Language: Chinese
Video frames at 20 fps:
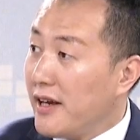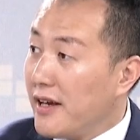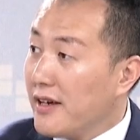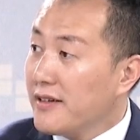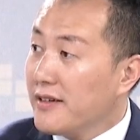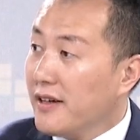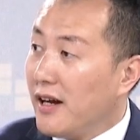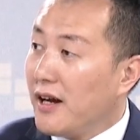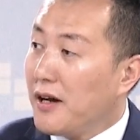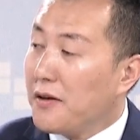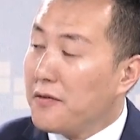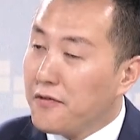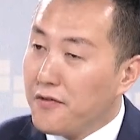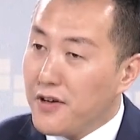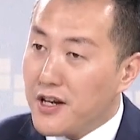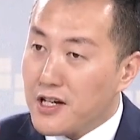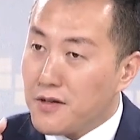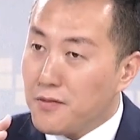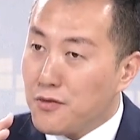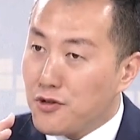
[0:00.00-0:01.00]
嗯啊，为
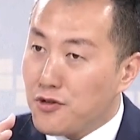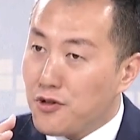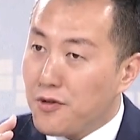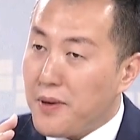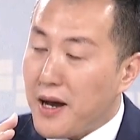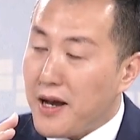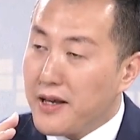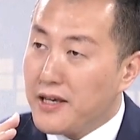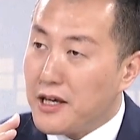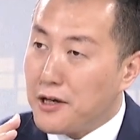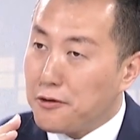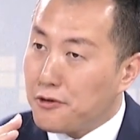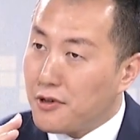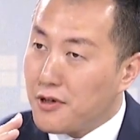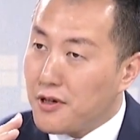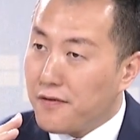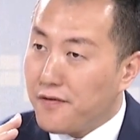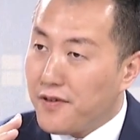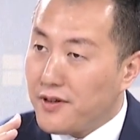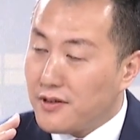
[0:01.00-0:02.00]
什么我说把眼光
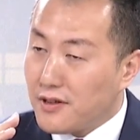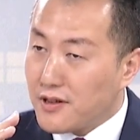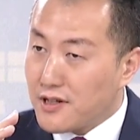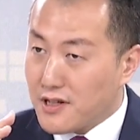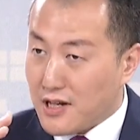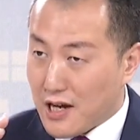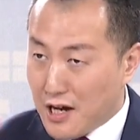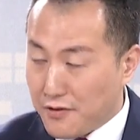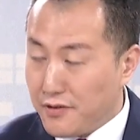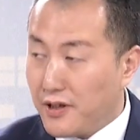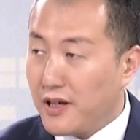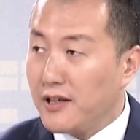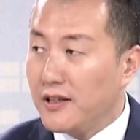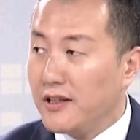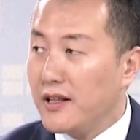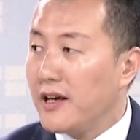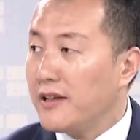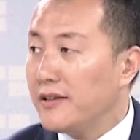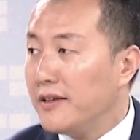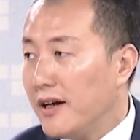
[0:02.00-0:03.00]
要放的长远一
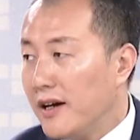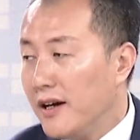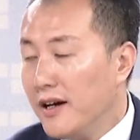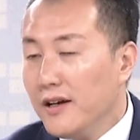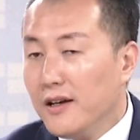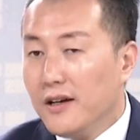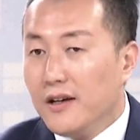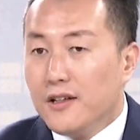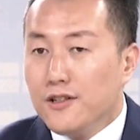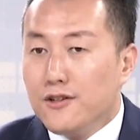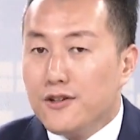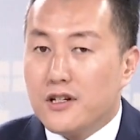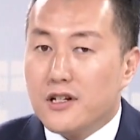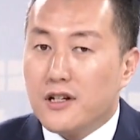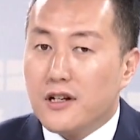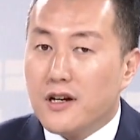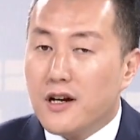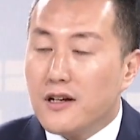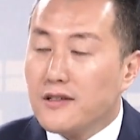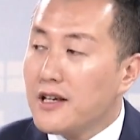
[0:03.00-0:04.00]
点呢？就是
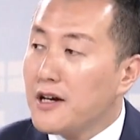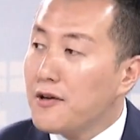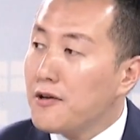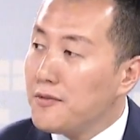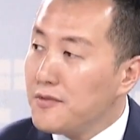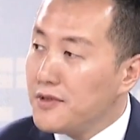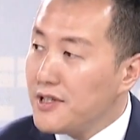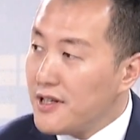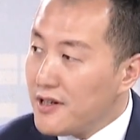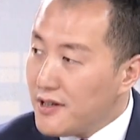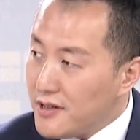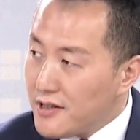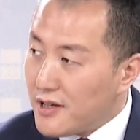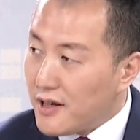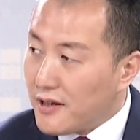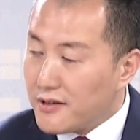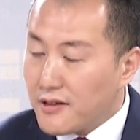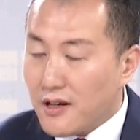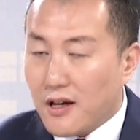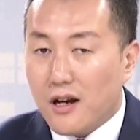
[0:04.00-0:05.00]
刚才我们其实
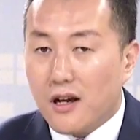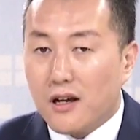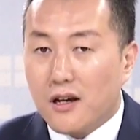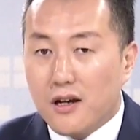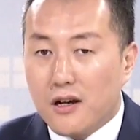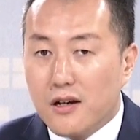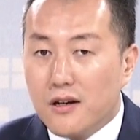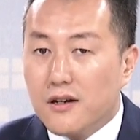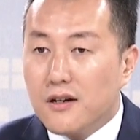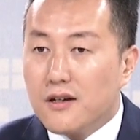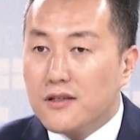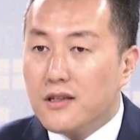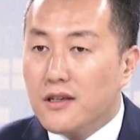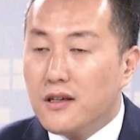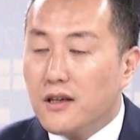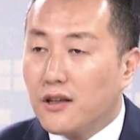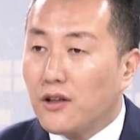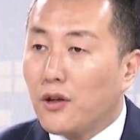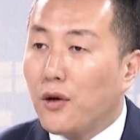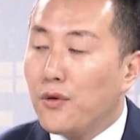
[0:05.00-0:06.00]
讲到了科
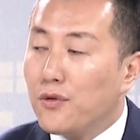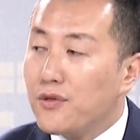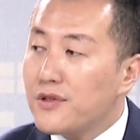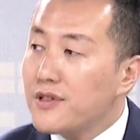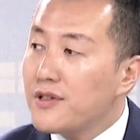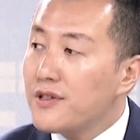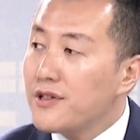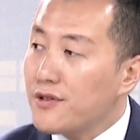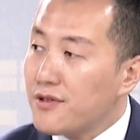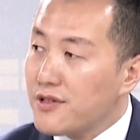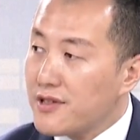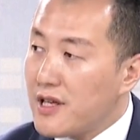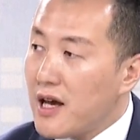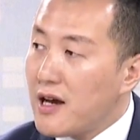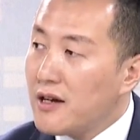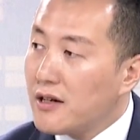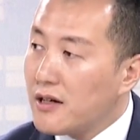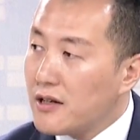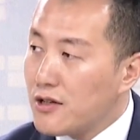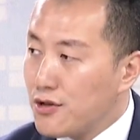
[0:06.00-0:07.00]
技投资有三
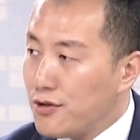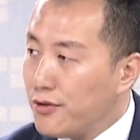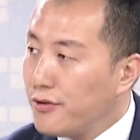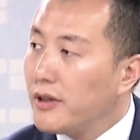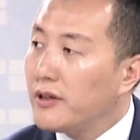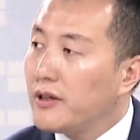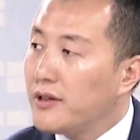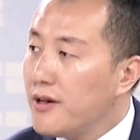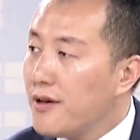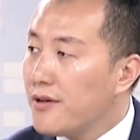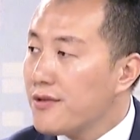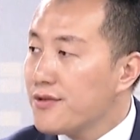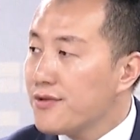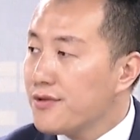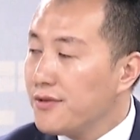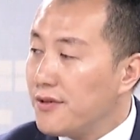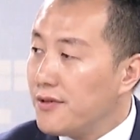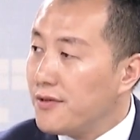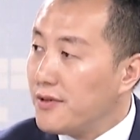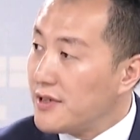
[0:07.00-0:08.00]
个重要的要
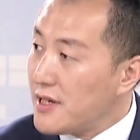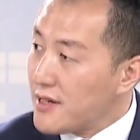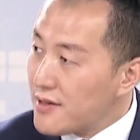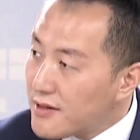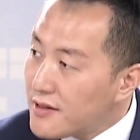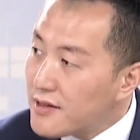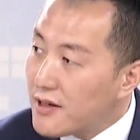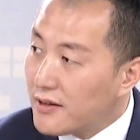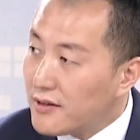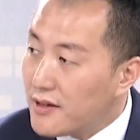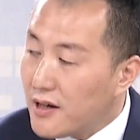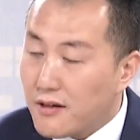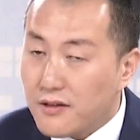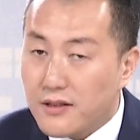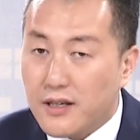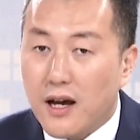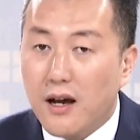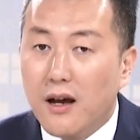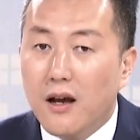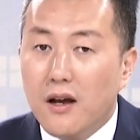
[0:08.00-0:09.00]
素，我再次强调一
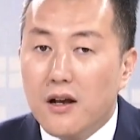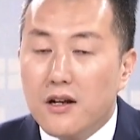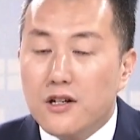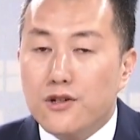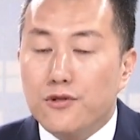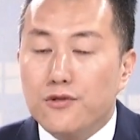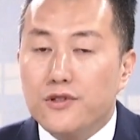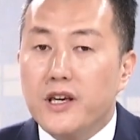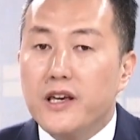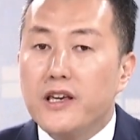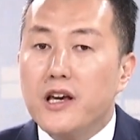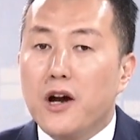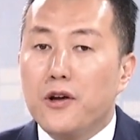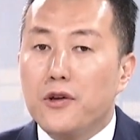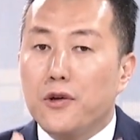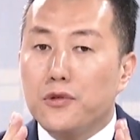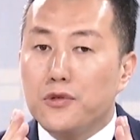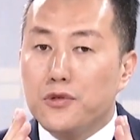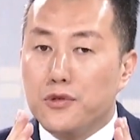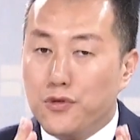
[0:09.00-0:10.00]
下：首先要
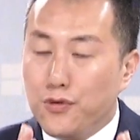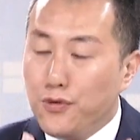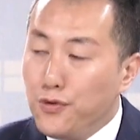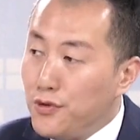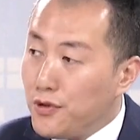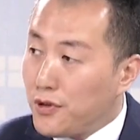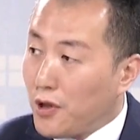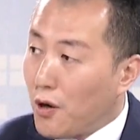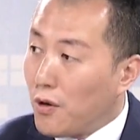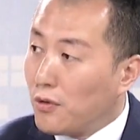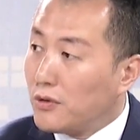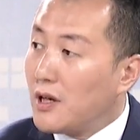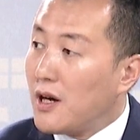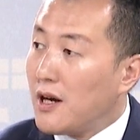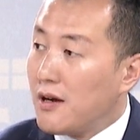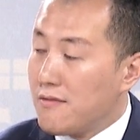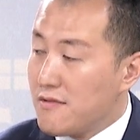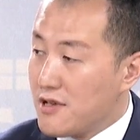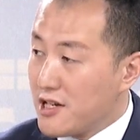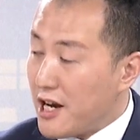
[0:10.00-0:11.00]
有巨头的
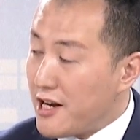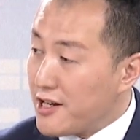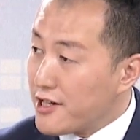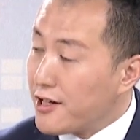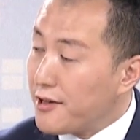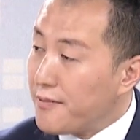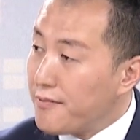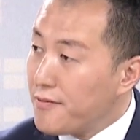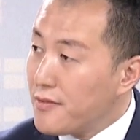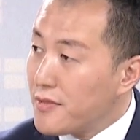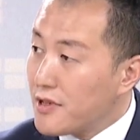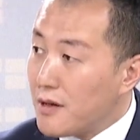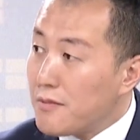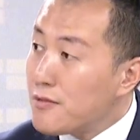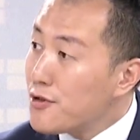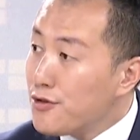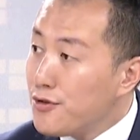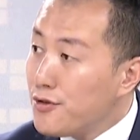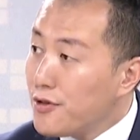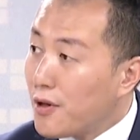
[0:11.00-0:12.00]
产生。什么
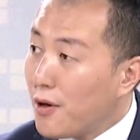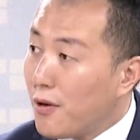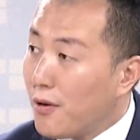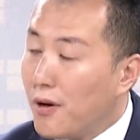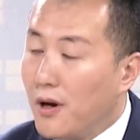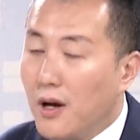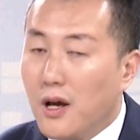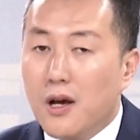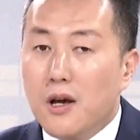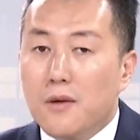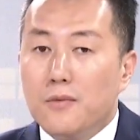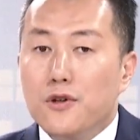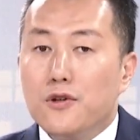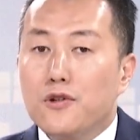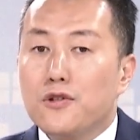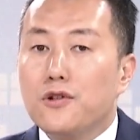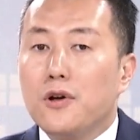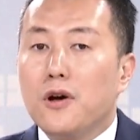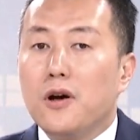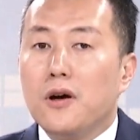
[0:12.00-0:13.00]
是巨头？比如
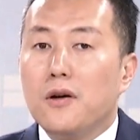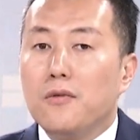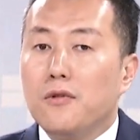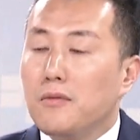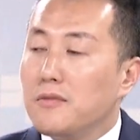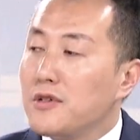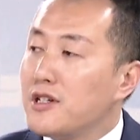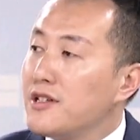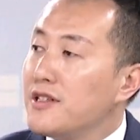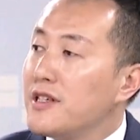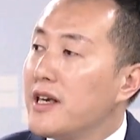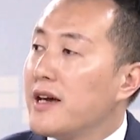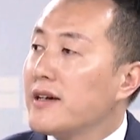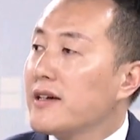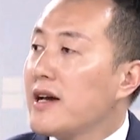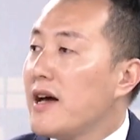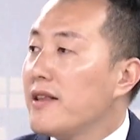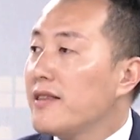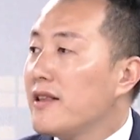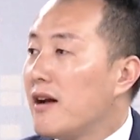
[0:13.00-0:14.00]
说我们之前
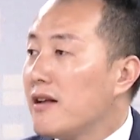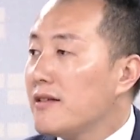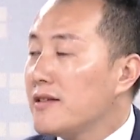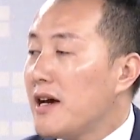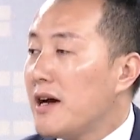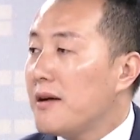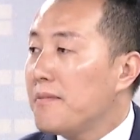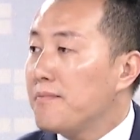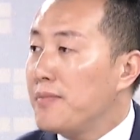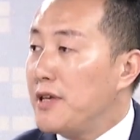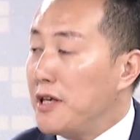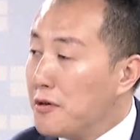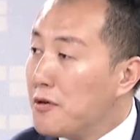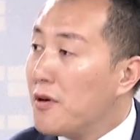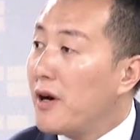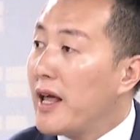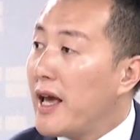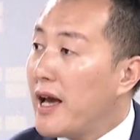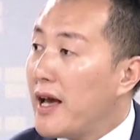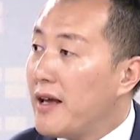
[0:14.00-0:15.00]
看到了像苹果
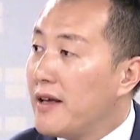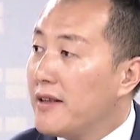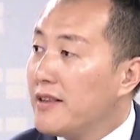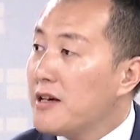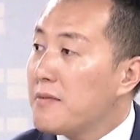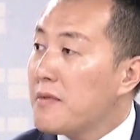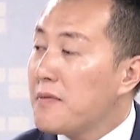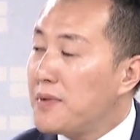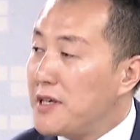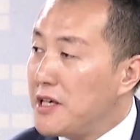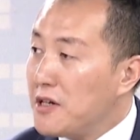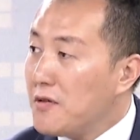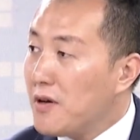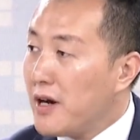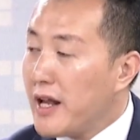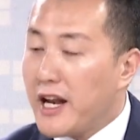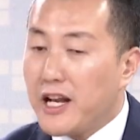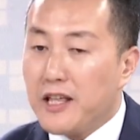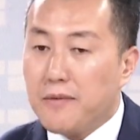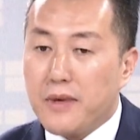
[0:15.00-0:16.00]
链，那么苹果
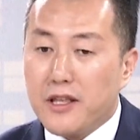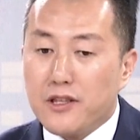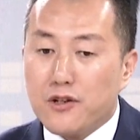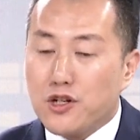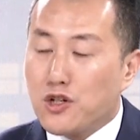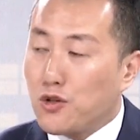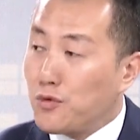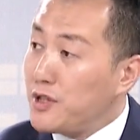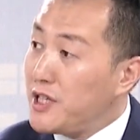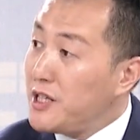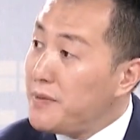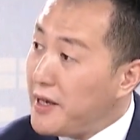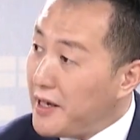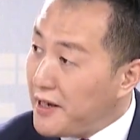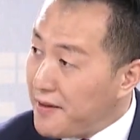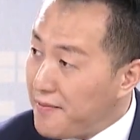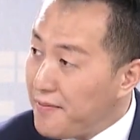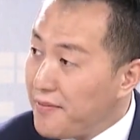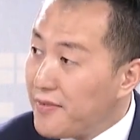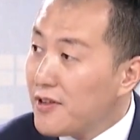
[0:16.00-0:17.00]
链里面就手机屏，
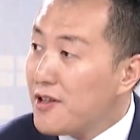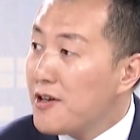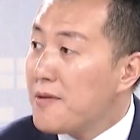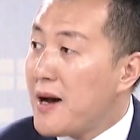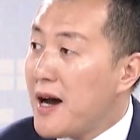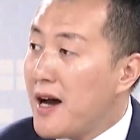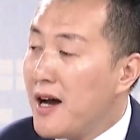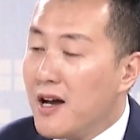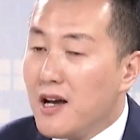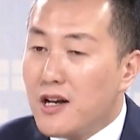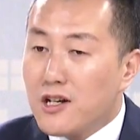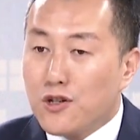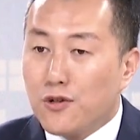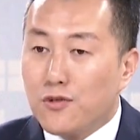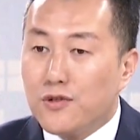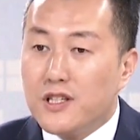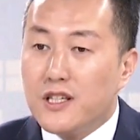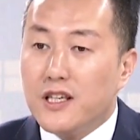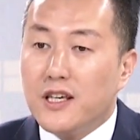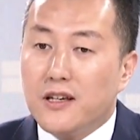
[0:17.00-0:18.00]
对吧？手
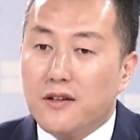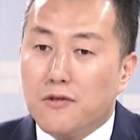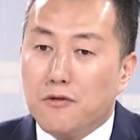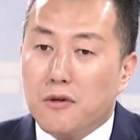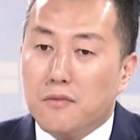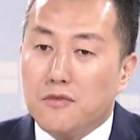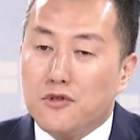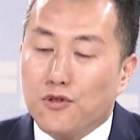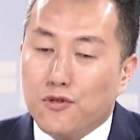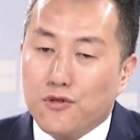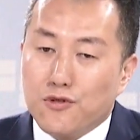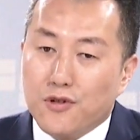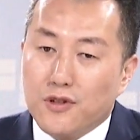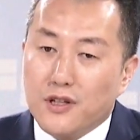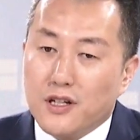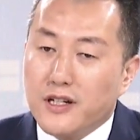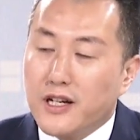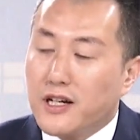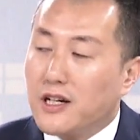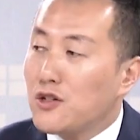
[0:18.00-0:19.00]
机我们所说的
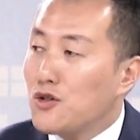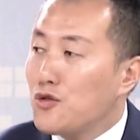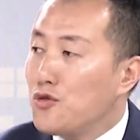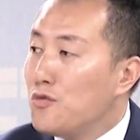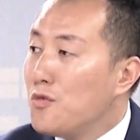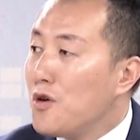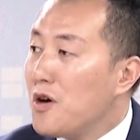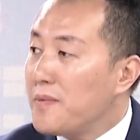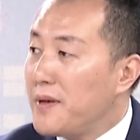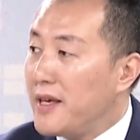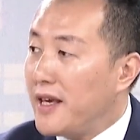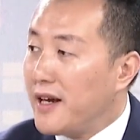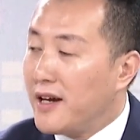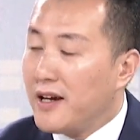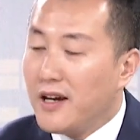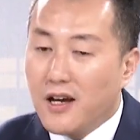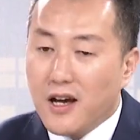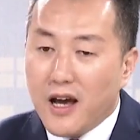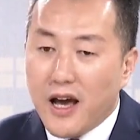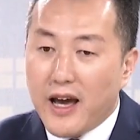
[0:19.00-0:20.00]
这个触摸屏，
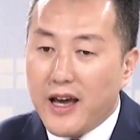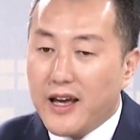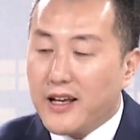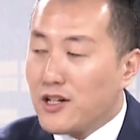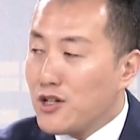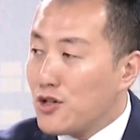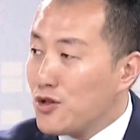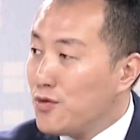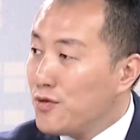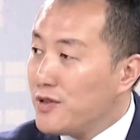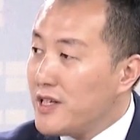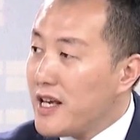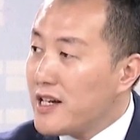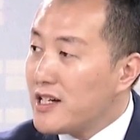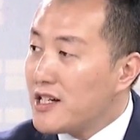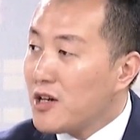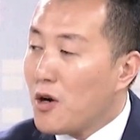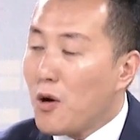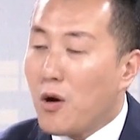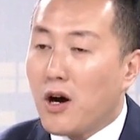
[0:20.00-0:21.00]
哎，出现
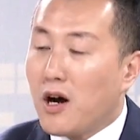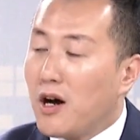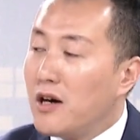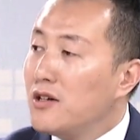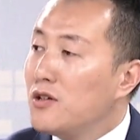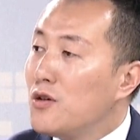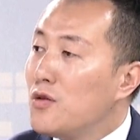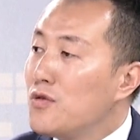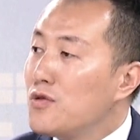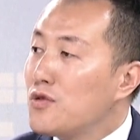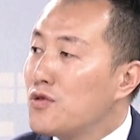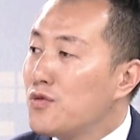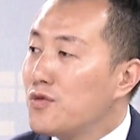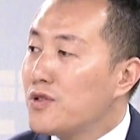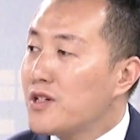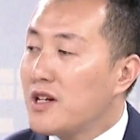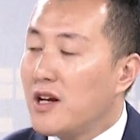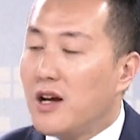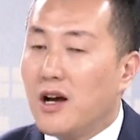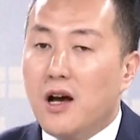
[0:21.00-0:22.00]
之后横空出
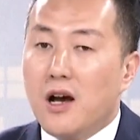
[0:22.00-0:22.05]
世，